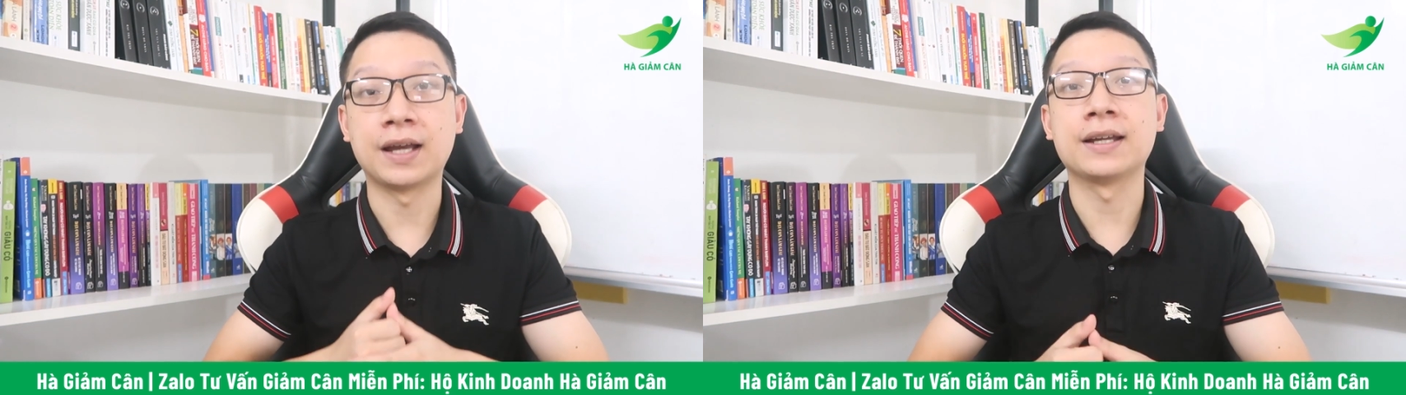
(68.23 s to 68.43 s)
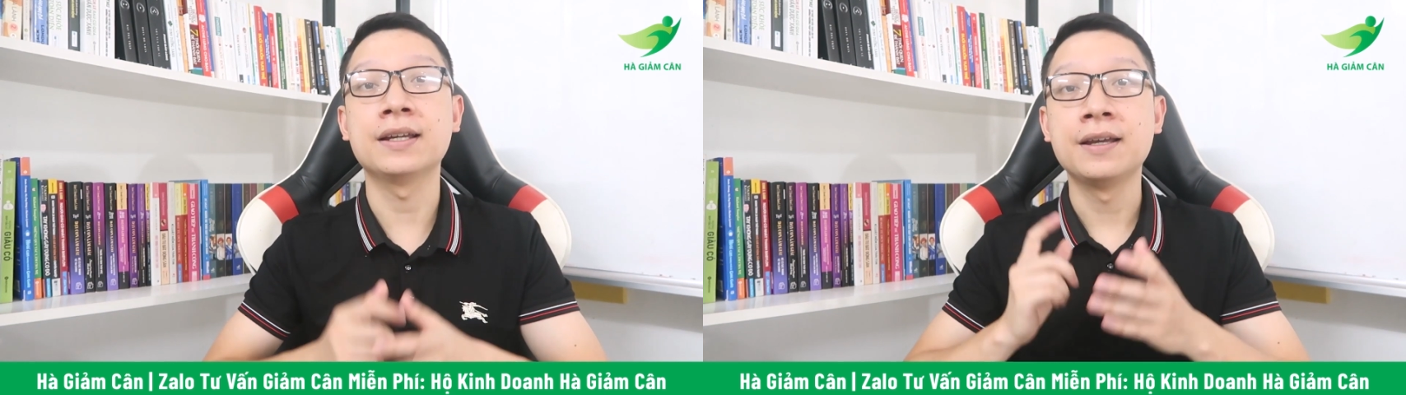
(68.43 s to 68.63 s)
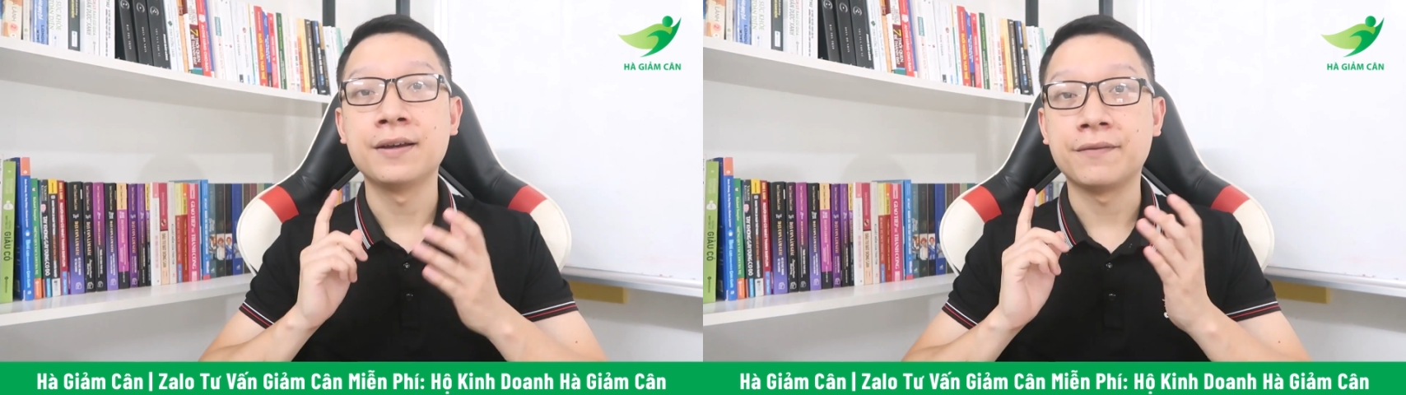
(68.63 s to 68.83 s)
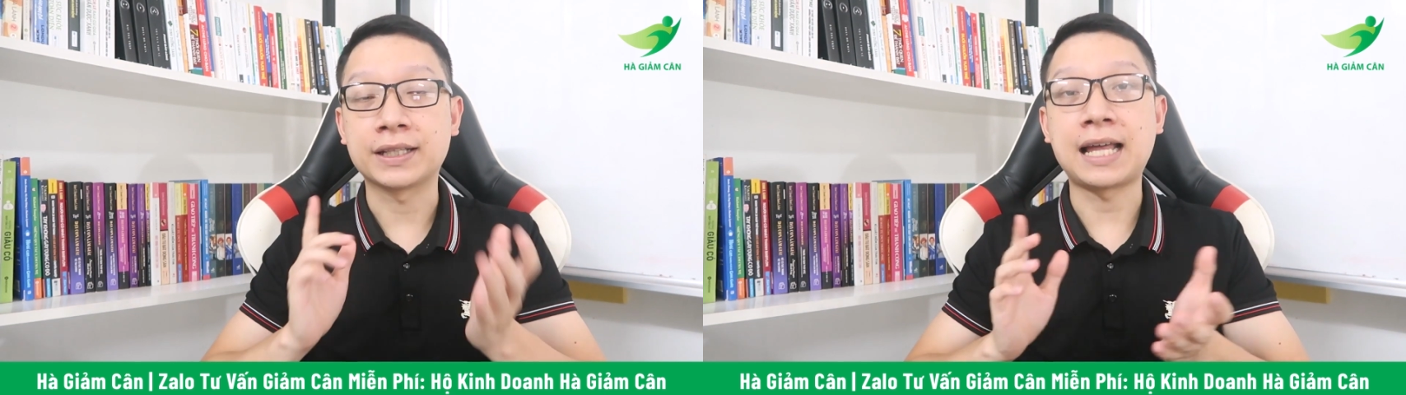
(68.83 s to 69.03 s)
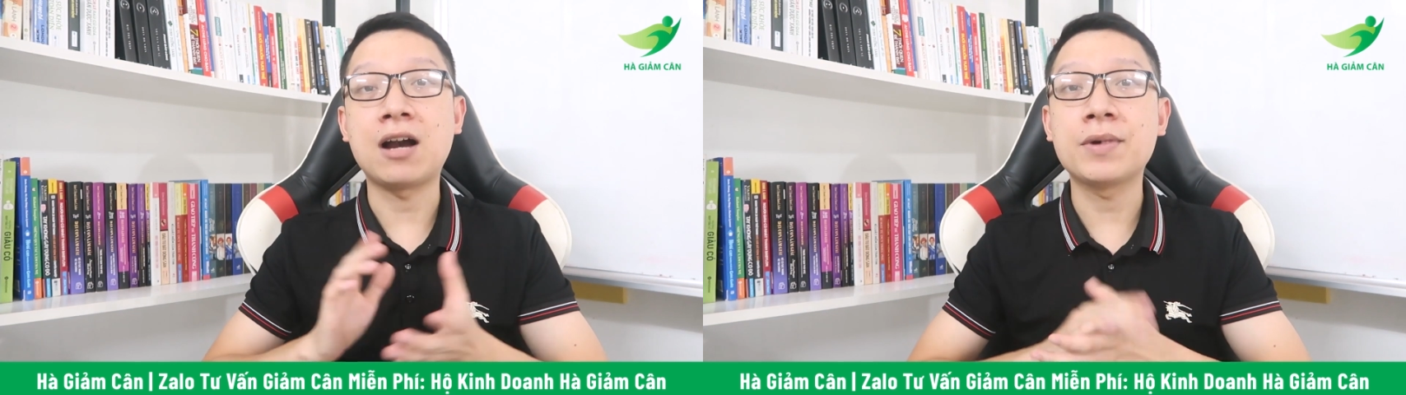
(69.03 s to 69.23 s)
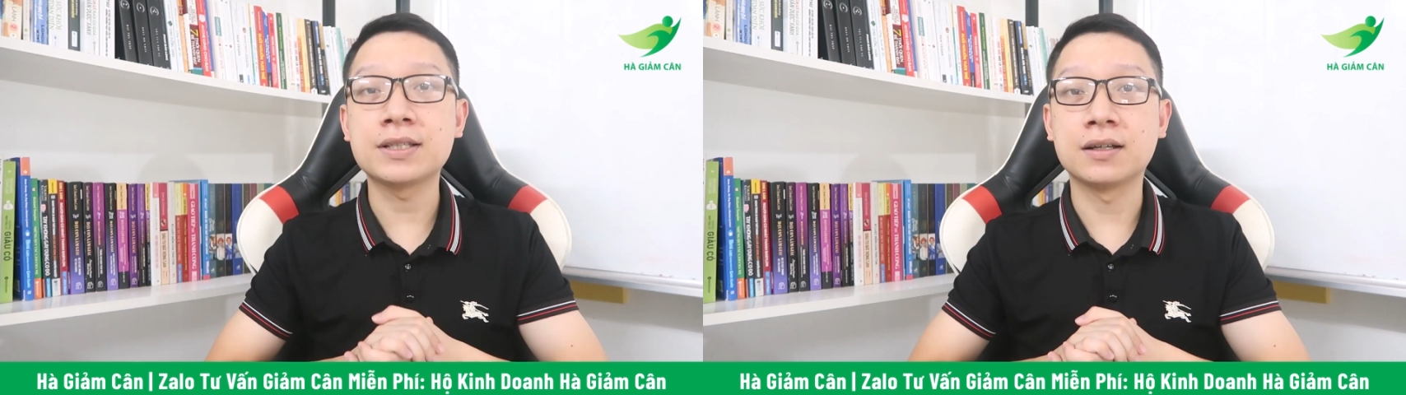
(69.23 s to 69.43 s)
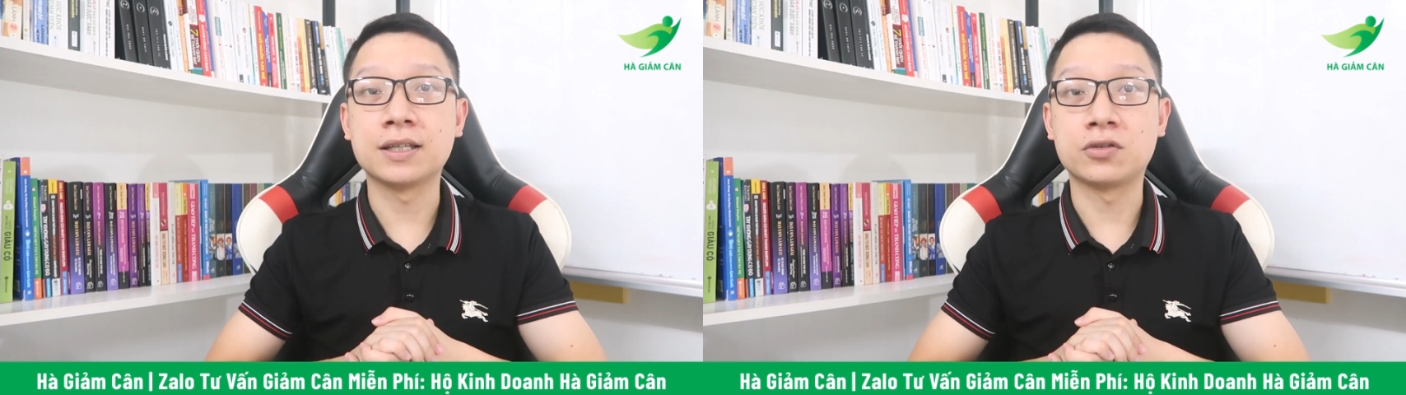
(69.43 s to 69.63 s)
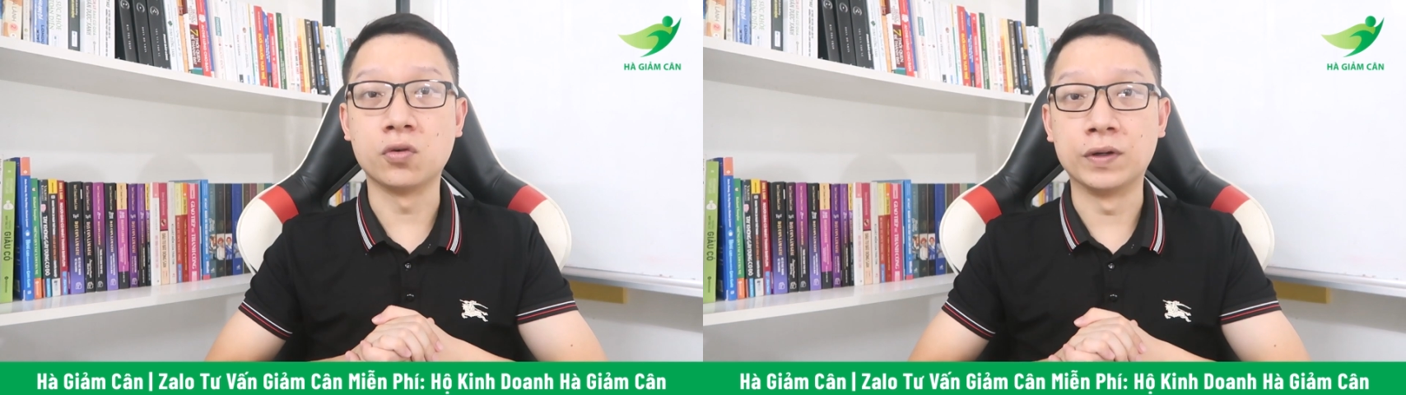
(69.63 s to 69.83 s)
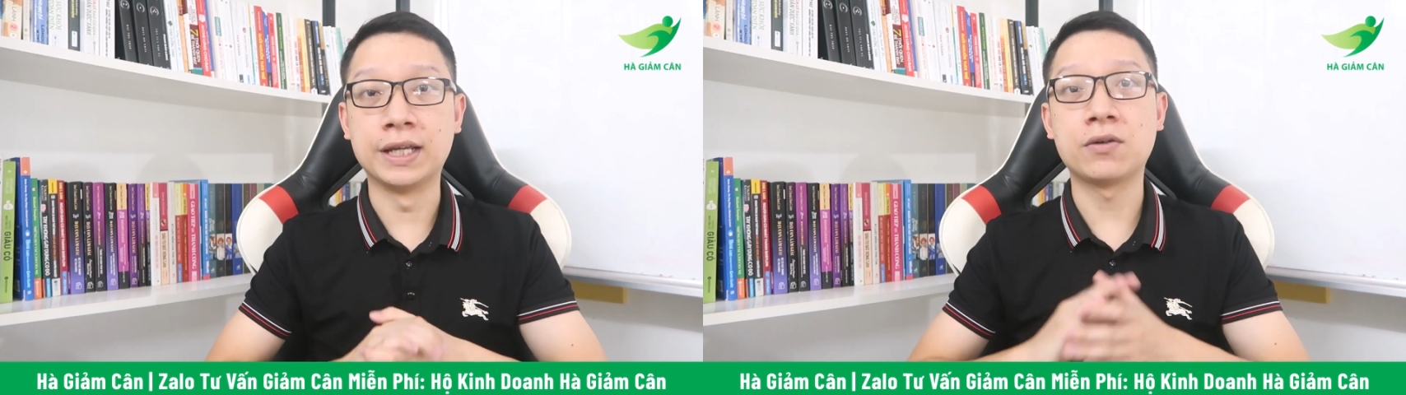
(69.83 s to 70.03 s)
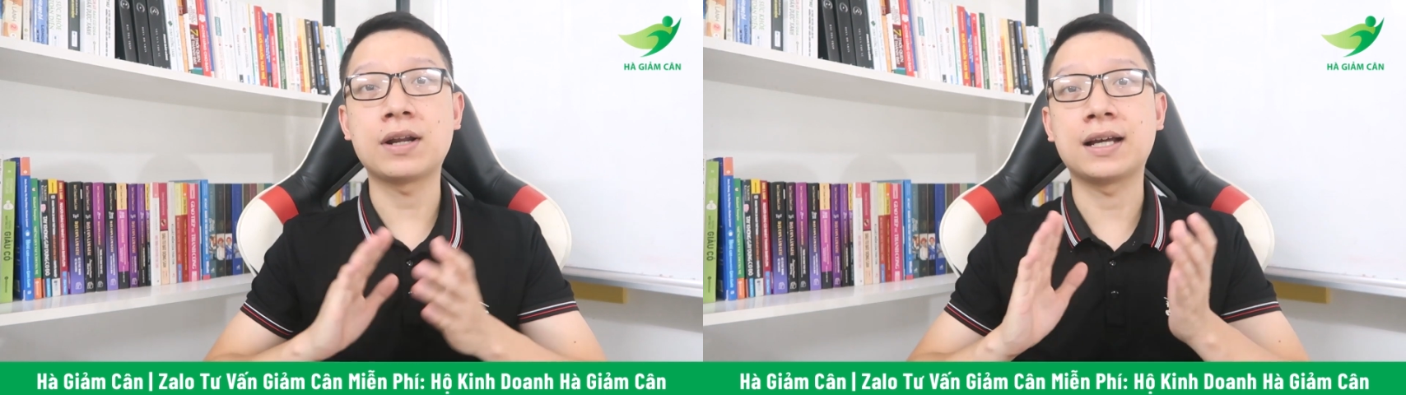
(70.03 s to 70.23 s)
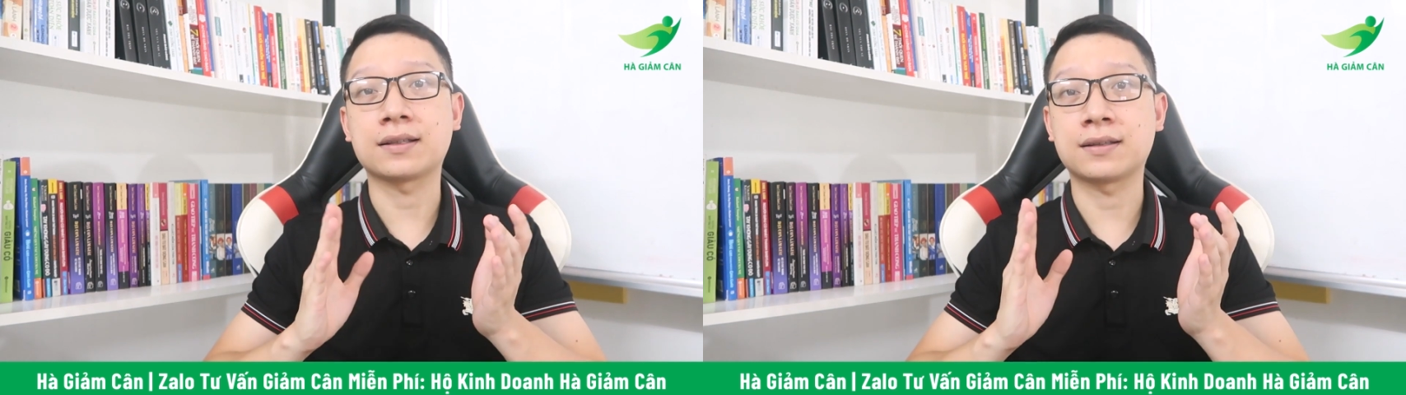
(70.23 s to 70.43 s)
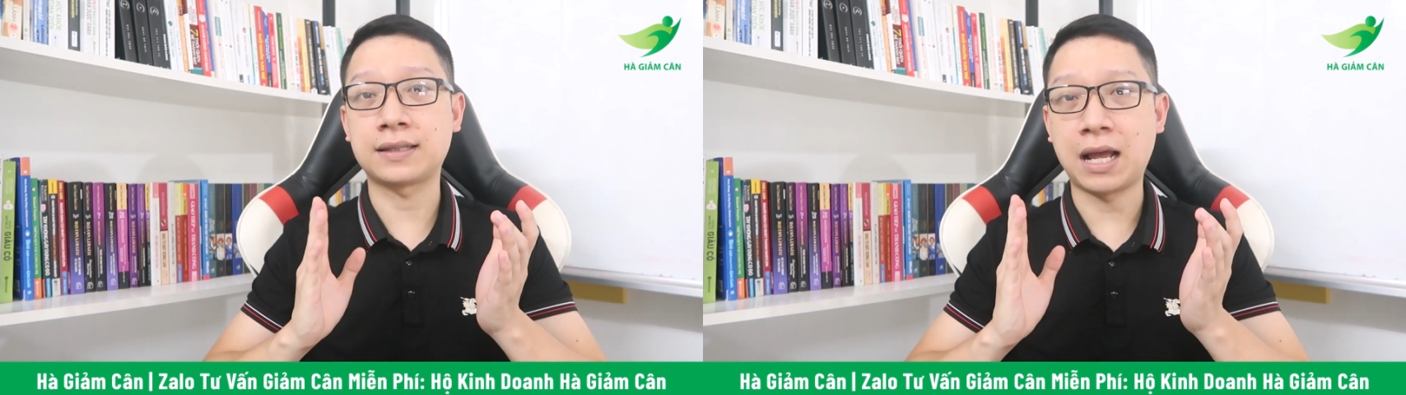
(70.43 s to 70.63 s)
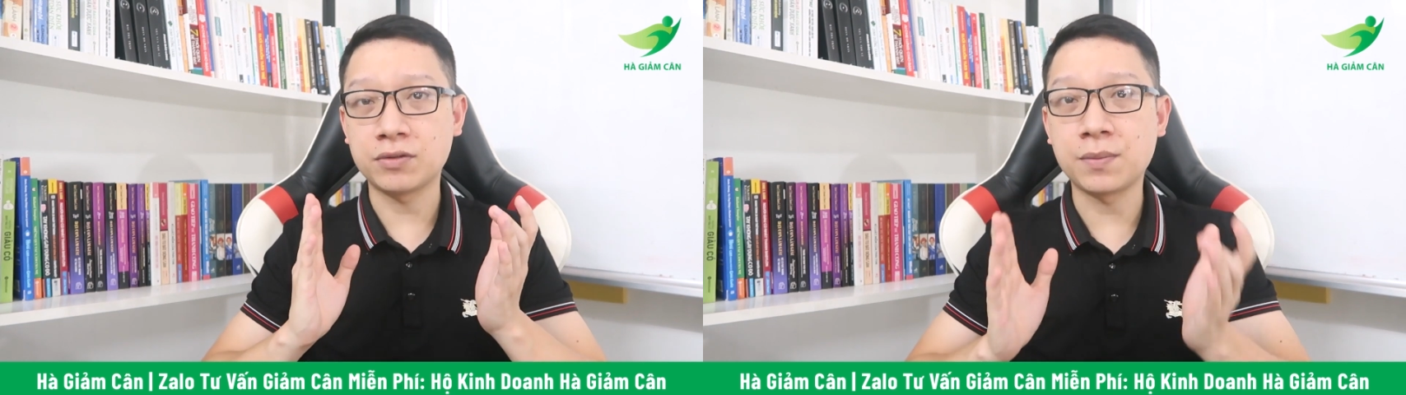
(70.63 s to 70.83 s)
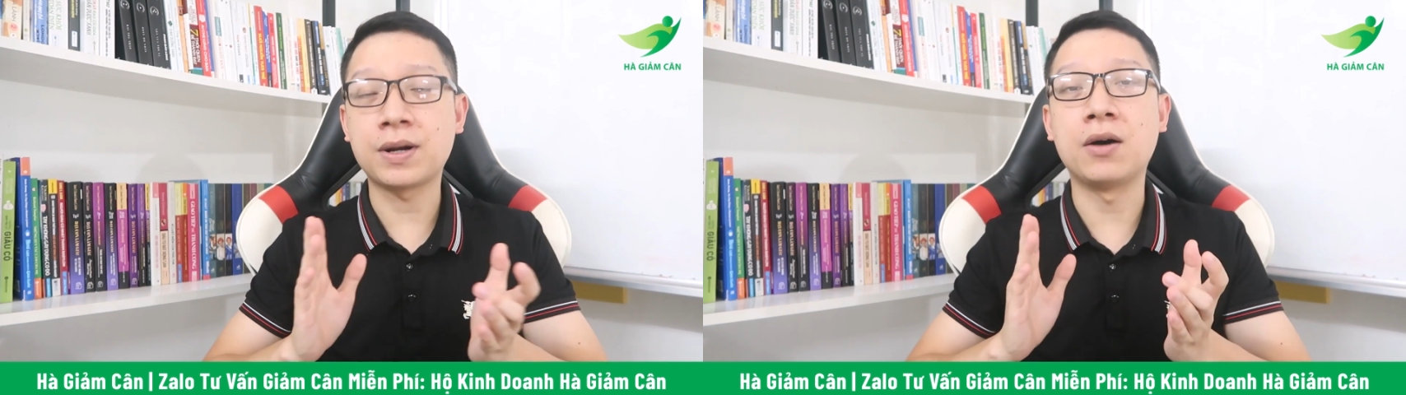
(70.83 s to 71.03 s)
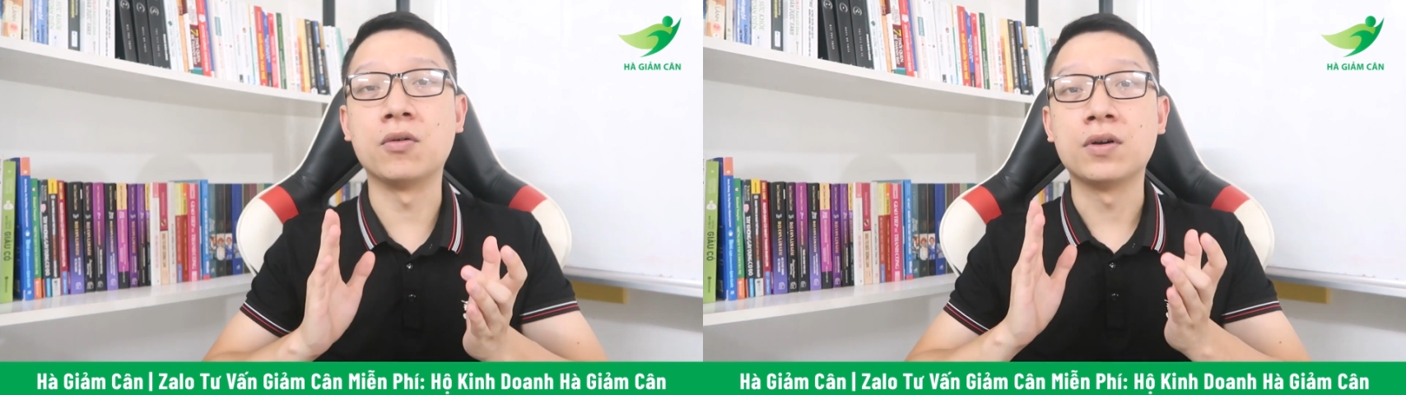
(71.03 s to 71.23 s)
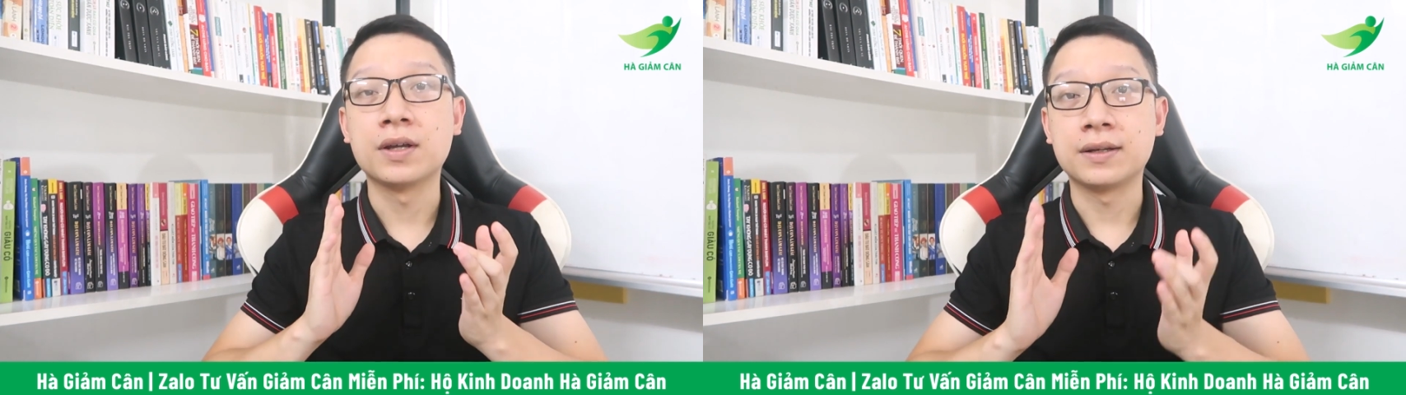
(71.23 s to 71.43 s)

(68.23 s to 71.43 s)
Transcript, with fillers: Đấy, và táo bây giờ thì chủ yếu là táo nhập khẩu